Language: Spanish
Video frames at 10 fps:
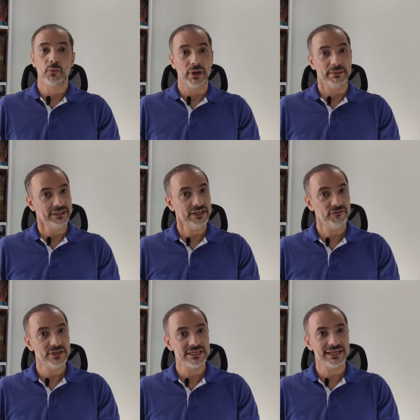Como además de
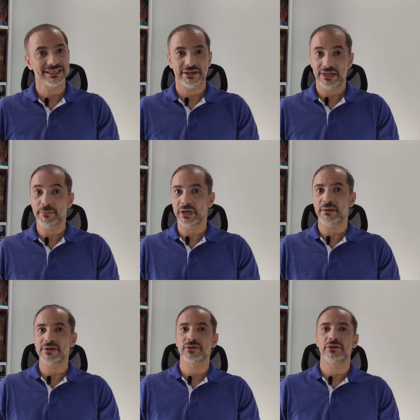física sabía de
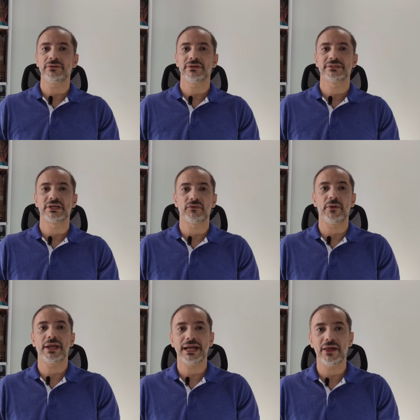programación, se fue
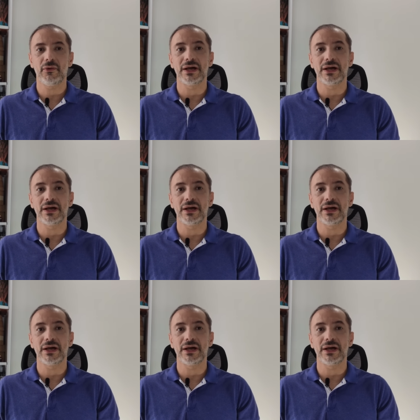becado